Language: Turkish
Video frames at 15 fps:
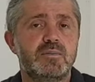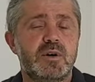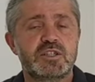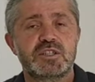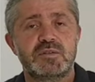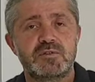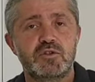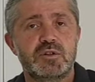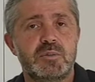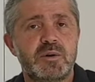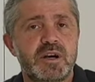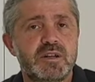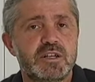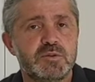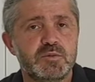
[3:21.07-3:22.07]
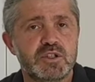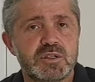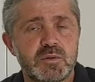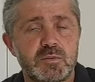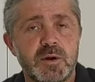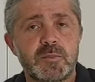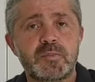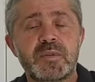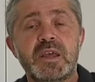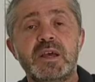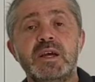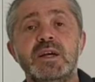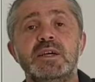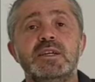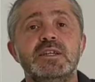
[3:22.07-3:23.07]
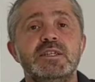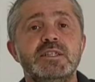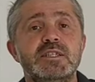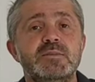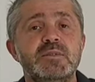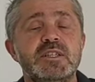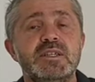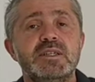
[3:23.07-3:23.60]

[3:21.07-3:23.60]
başka videoda paylaşmıştım ama şimdi